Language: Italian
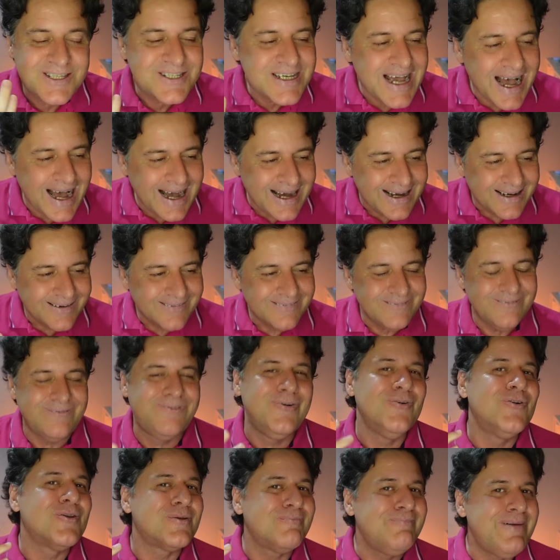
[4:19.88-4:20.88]
già
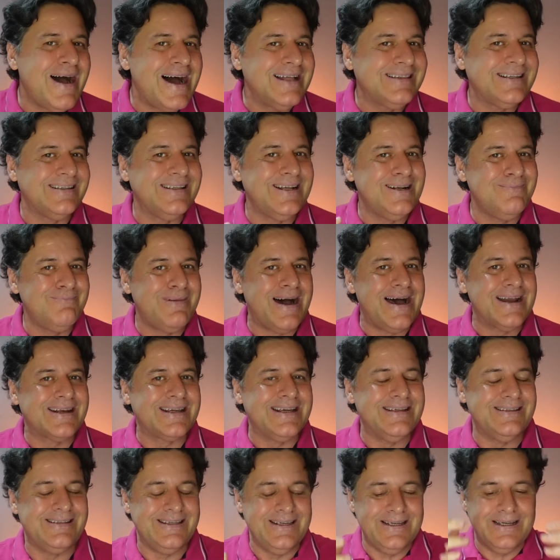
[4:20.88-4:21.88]
furbata del
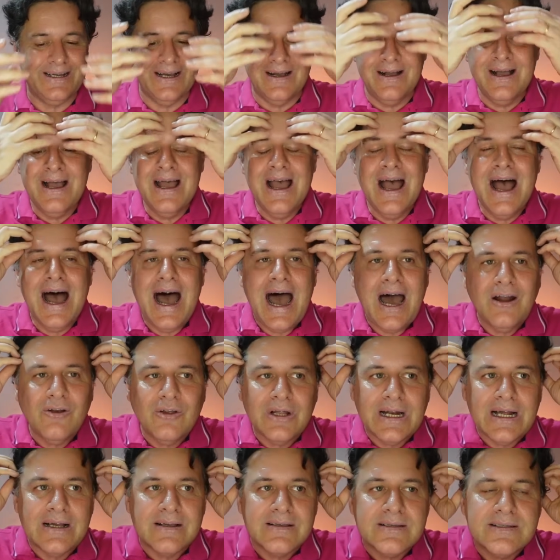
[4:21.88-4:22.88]
marketing.
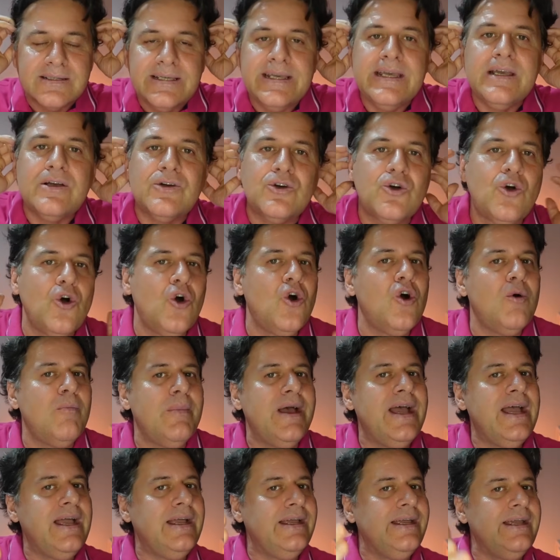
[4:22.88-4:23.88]
Allora,
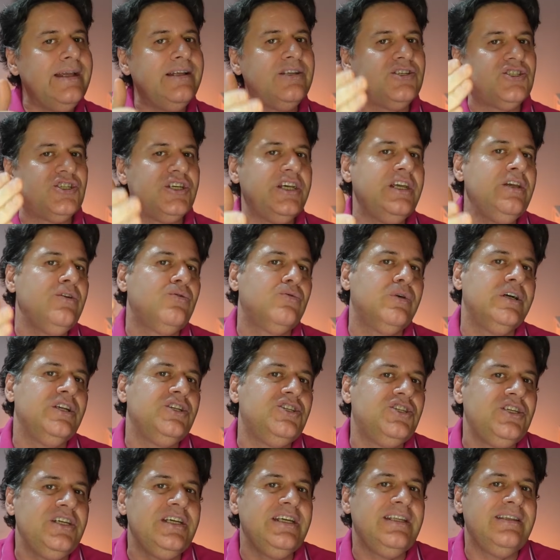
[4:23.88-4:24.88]
siccome il
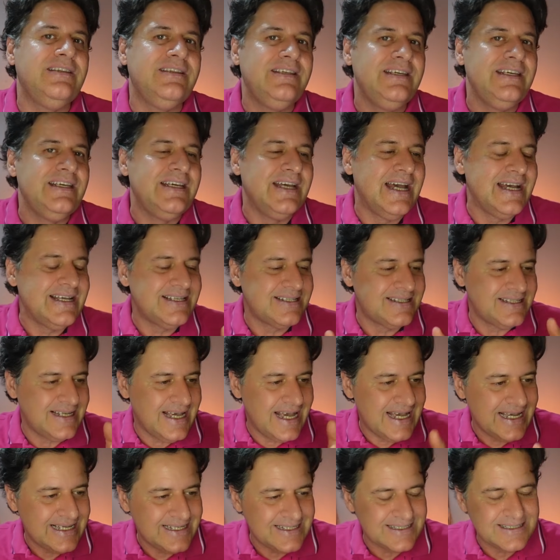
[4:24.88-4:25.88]
5G
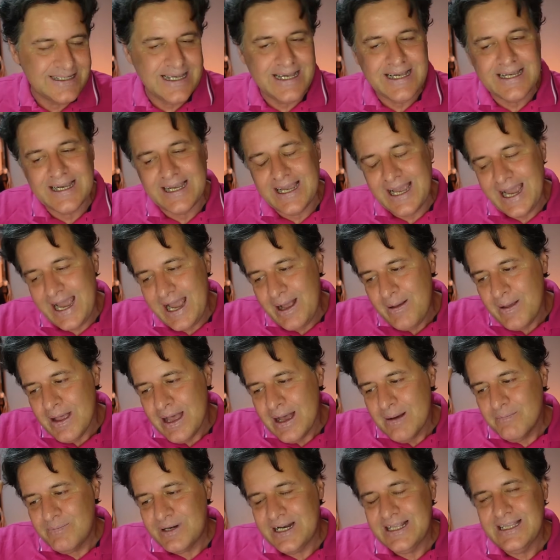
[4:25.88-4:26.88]
DSS che
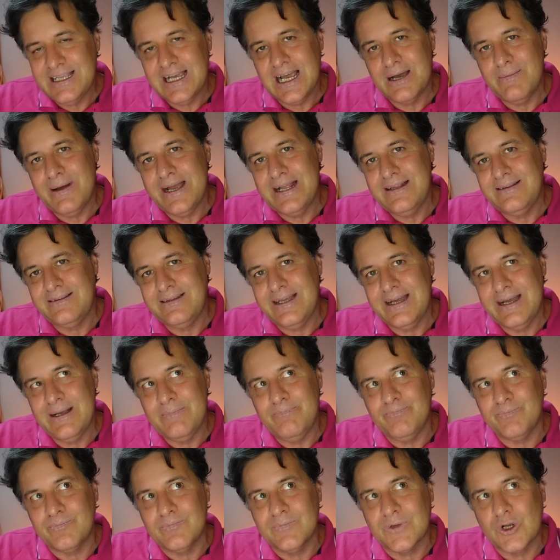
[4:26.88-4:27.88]

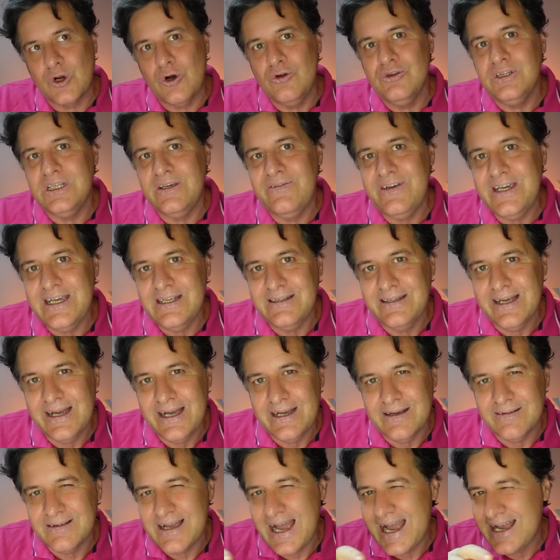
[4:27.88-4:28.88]
praticamente
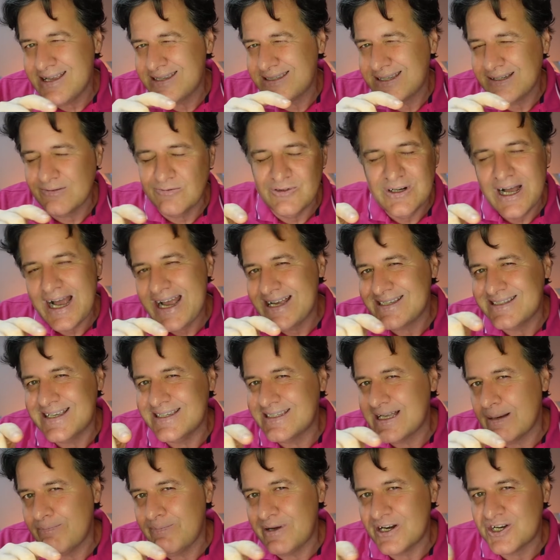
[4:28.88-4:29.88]
condivide, S, una S
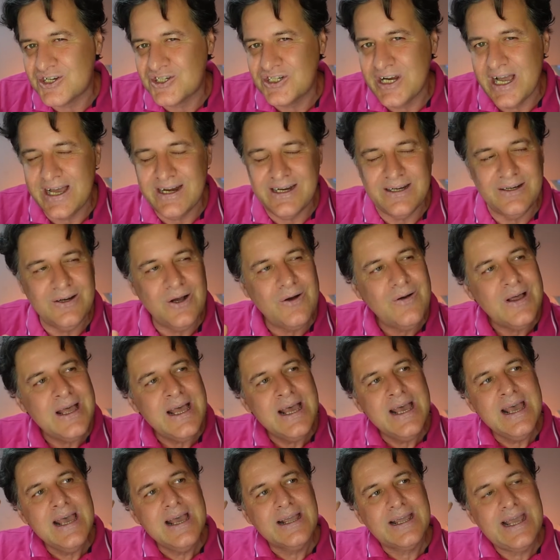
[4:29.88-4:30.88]
sta per sharing, no?
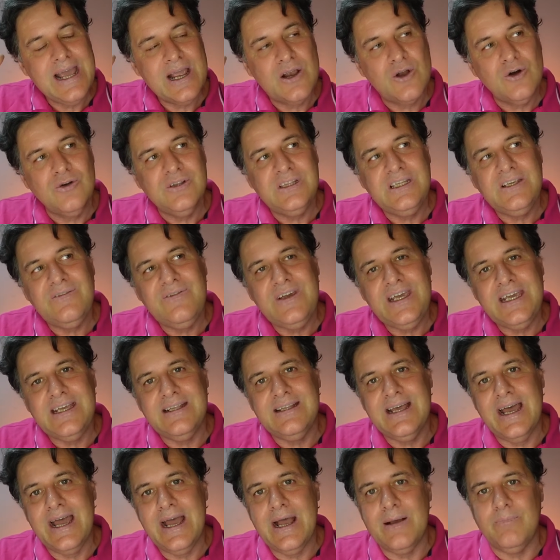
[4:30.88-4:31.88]
Che
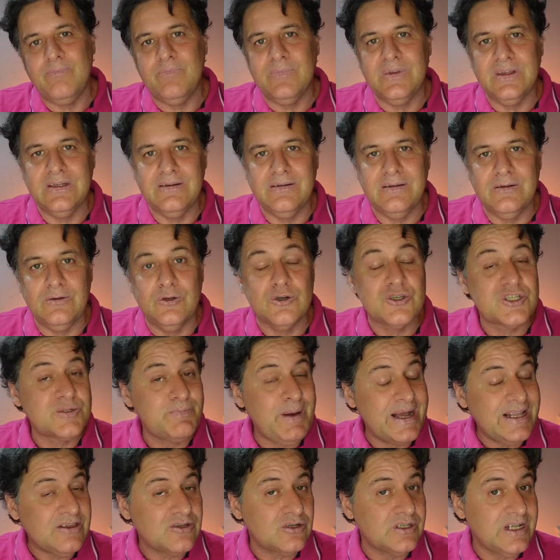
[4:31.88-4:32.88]
condivide lo
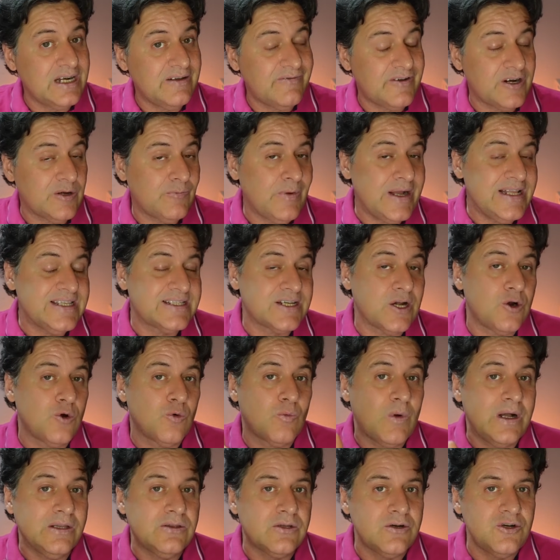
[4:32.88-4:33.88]
spettro delle frequenze col
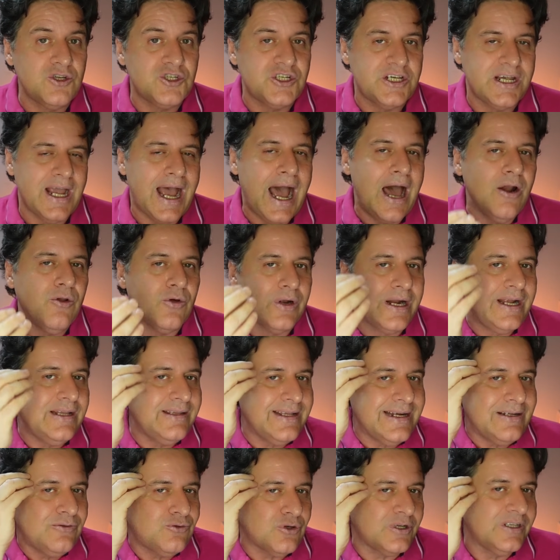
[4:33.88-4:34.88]
4G, allora i
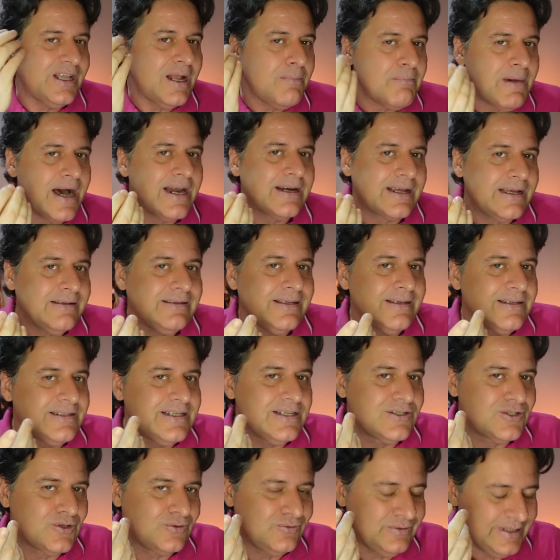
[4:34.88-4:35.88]
direttori del marketing
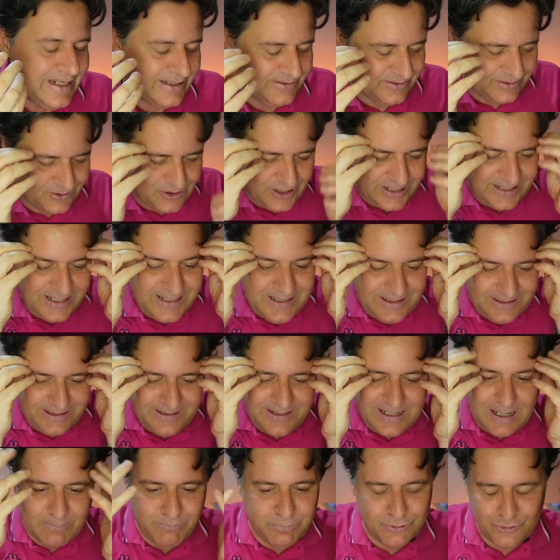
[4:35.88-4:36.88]
si sono detti, cioè i,
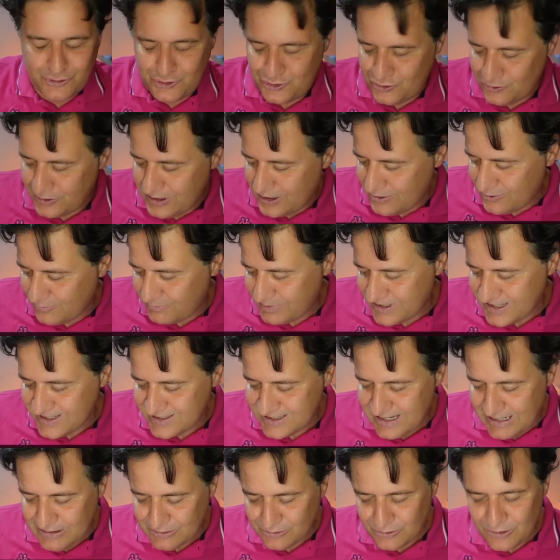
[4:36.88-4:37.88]
i cappuccioni hanno
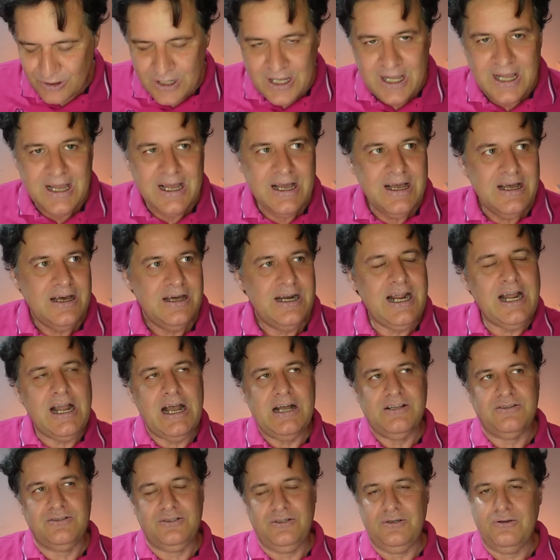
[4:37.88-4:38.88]
pensato,
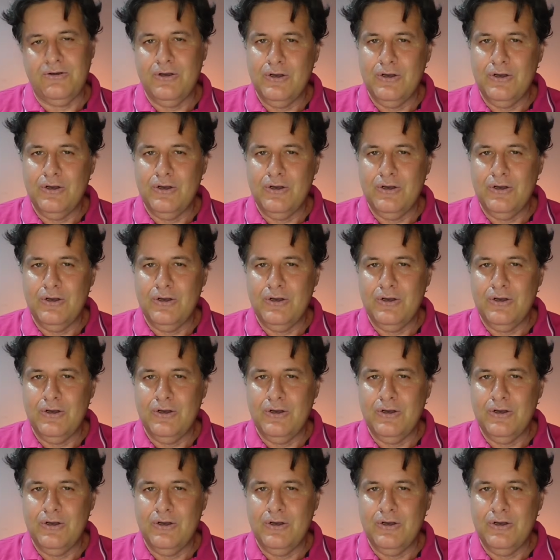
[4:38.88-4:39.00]
ragazzi,